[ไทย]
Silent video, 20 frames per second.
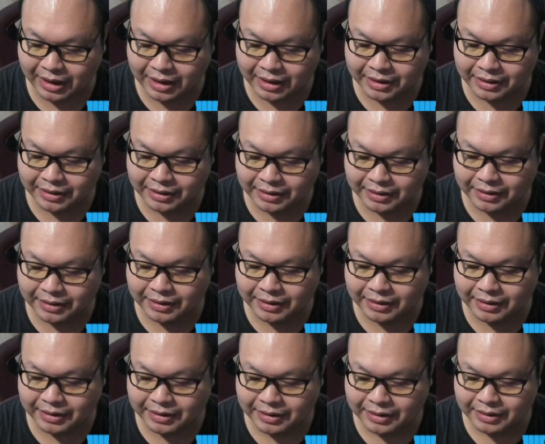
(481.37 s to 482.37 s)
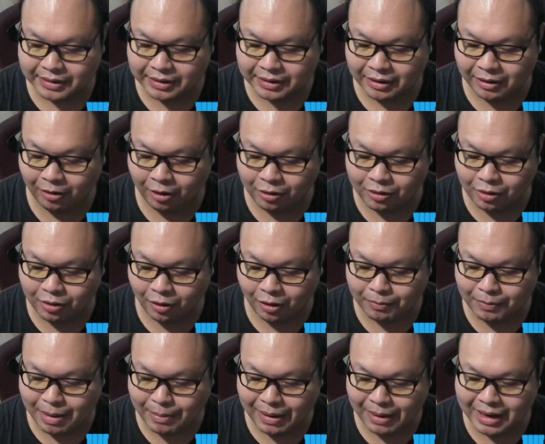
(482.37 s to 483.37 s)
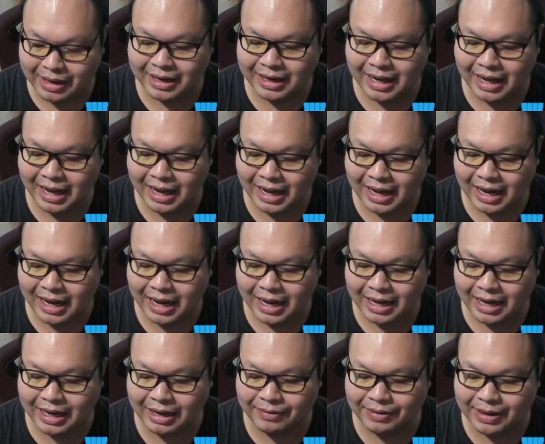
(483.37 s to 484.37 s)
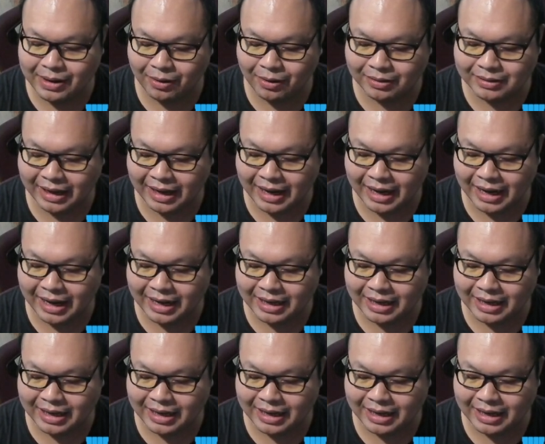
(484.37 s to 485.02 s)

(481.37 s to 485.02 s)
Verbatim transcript: นะออกก่อนมาบ้างก็ได้ พี่น้องจ๋า